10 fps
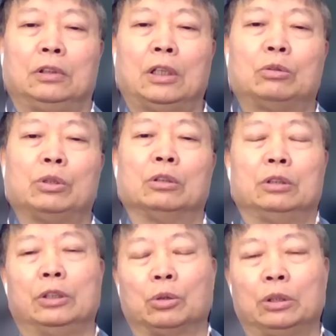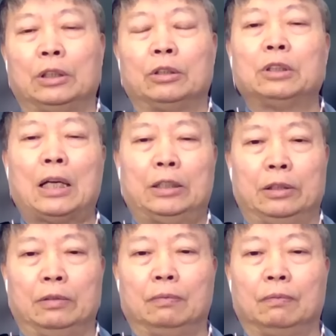但最后你说起来都是他的
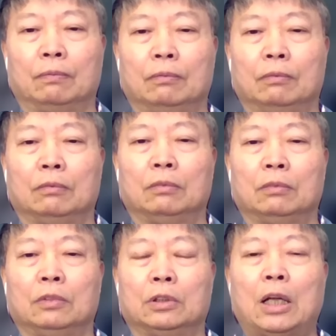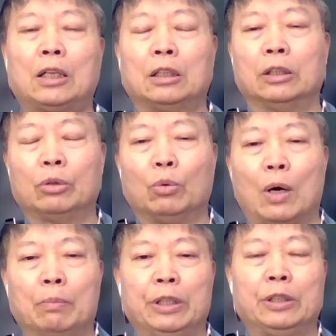人，他可能对
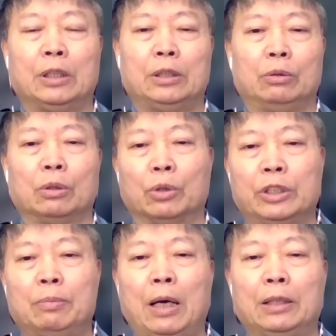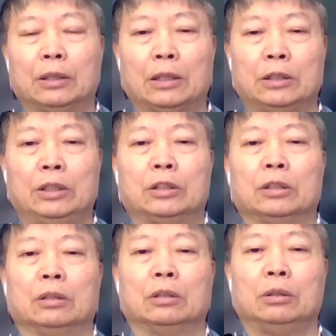王明这些，对国际派呢，他是一
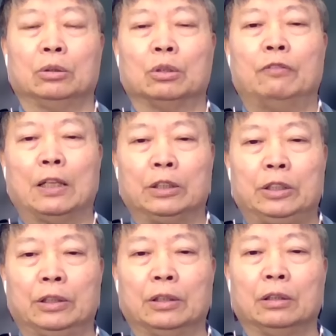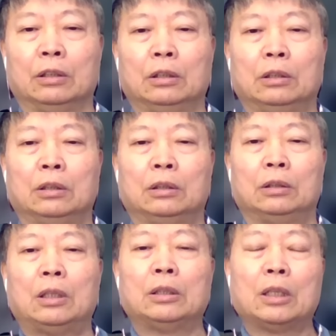直有所防忌的。
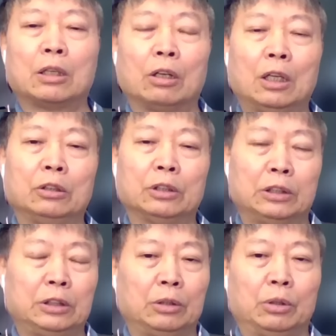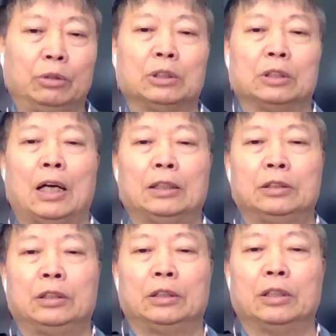但像高岗、刘少奇这绝对是他
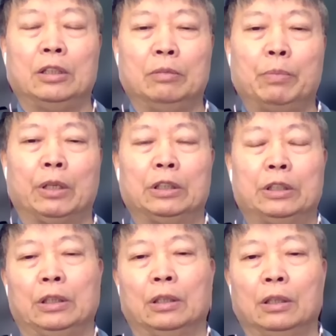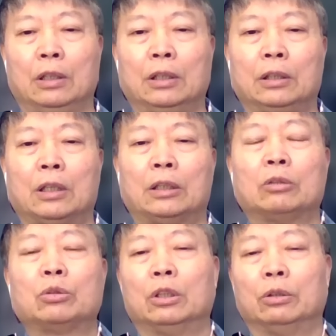自己的人，林彪这些，但到
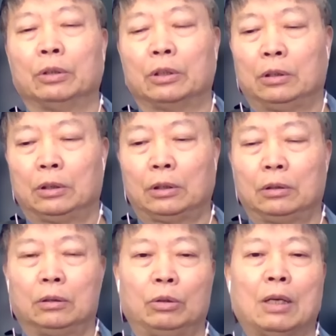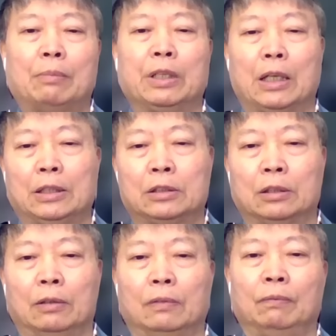最后对他们也开始
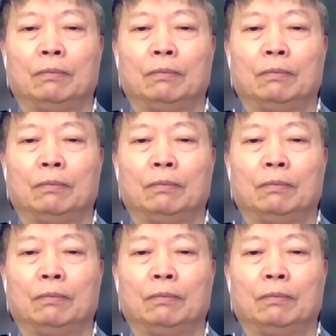了。